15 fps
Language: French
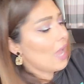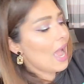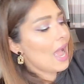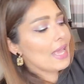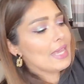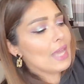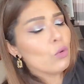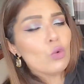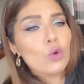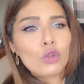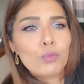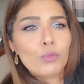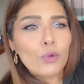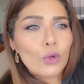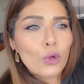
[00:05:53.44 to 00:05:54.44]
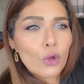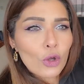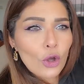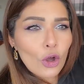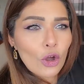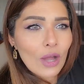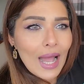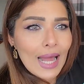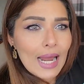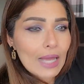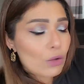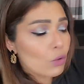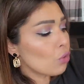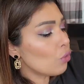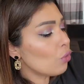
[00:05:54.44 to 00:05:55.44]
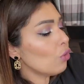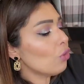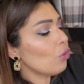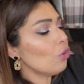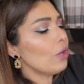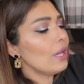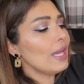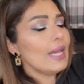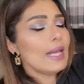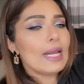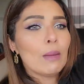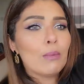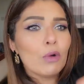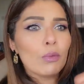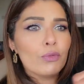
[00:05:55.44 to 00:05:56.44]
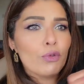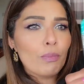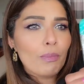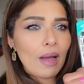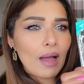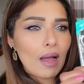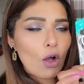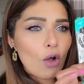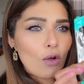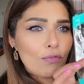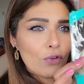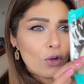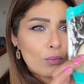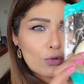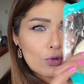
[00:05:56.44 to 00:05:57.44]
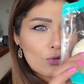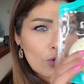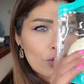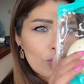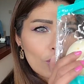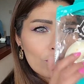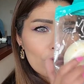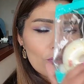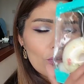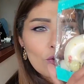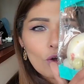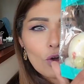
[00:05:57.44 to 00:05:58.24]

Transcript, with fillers: un yaourt pour le corps à la coco et la bombe de bain en forme de donut.